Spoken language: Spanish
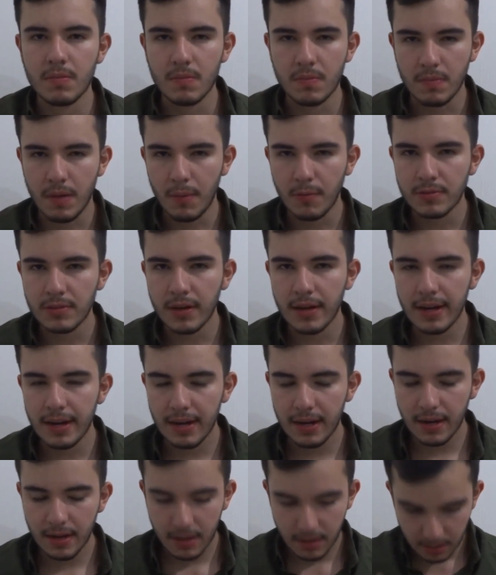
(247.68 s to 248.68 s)
Vamos a
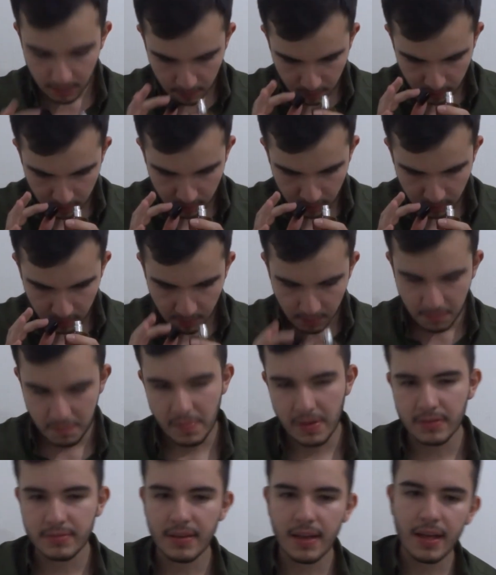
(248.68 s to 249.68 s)
ver.
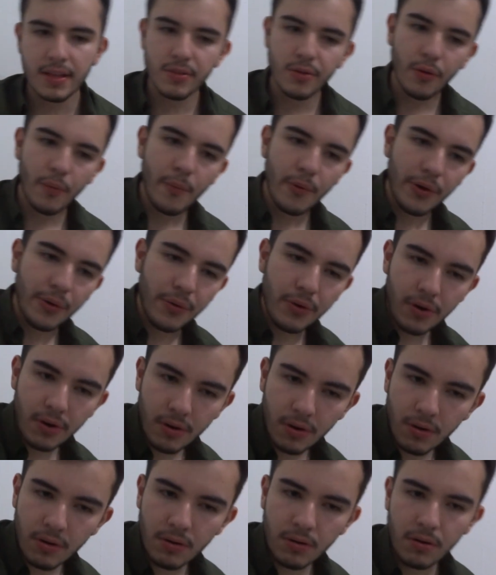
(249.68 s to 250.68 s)
Me está dando como que un
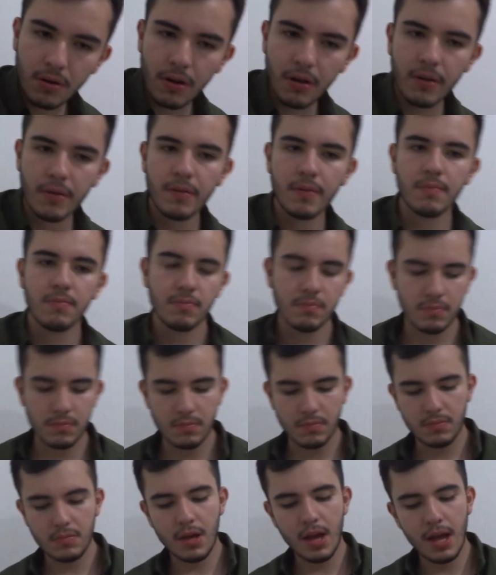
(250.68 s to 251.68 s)
olor
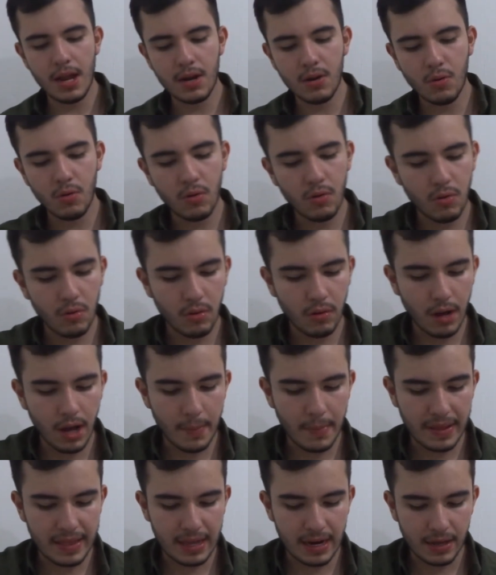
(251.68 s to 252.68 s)
algo
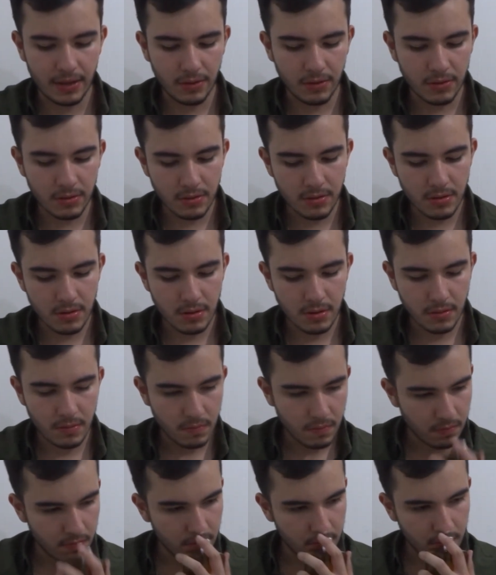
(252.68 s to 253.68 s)
amaderadón.
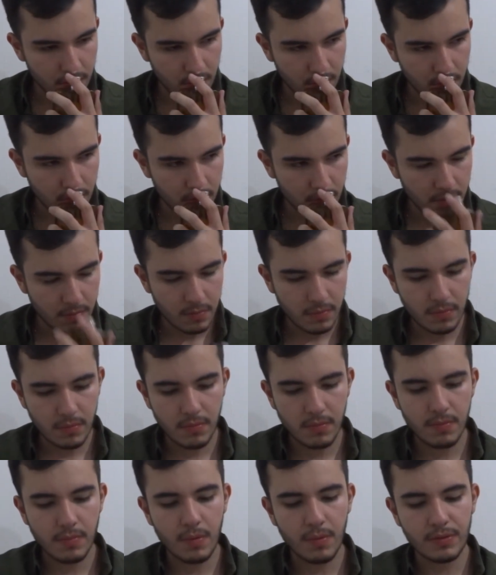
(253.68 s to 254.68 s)

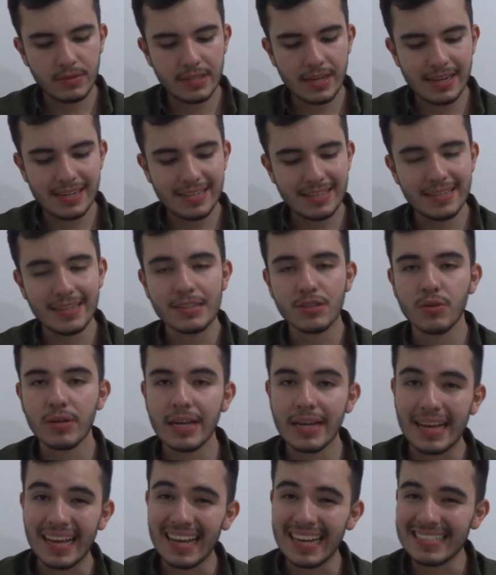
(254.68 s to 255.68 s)
Vamos a ver si es cierto
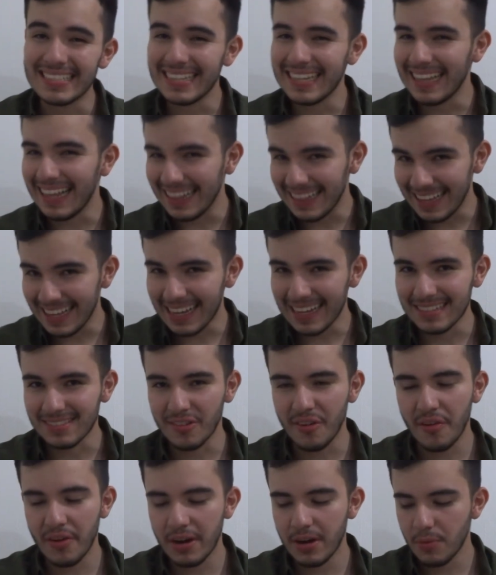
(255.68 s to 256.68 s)
que es idéntica a
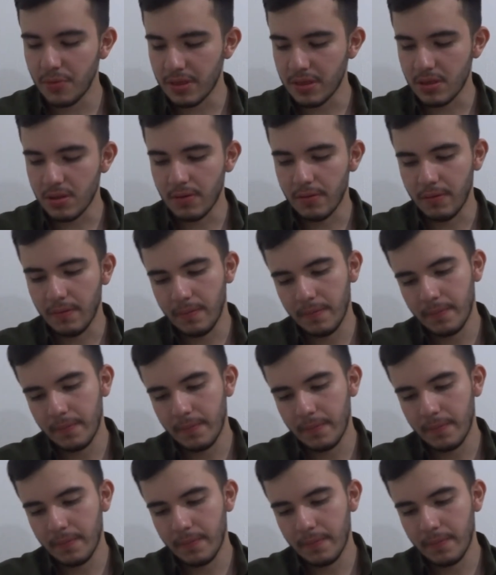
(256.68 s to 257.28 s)
Stronger With You.